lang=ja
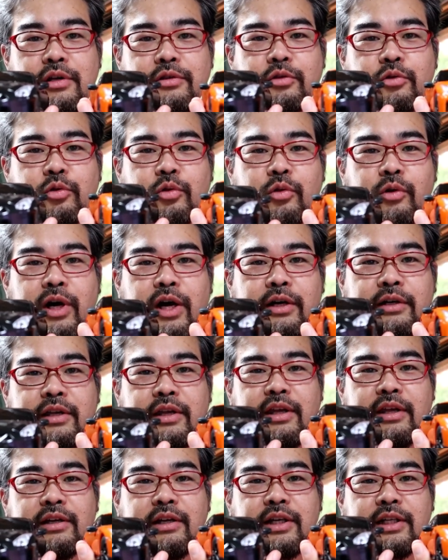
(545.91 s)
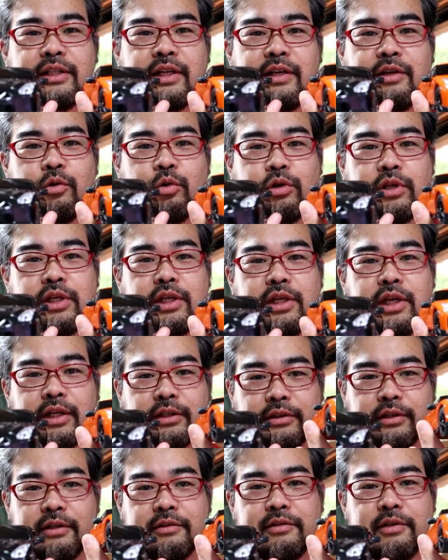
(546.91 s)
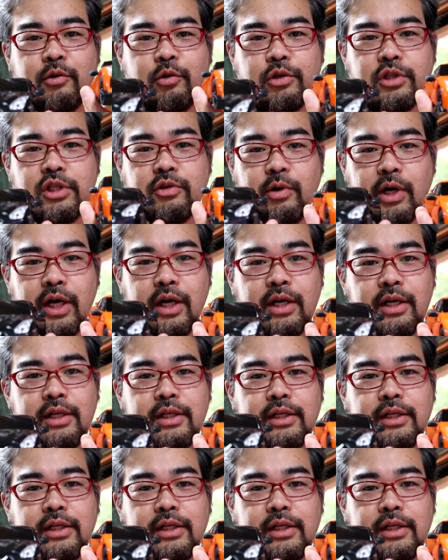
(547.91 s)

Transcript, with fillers: その半径がかなり大きかったですね、こっちは。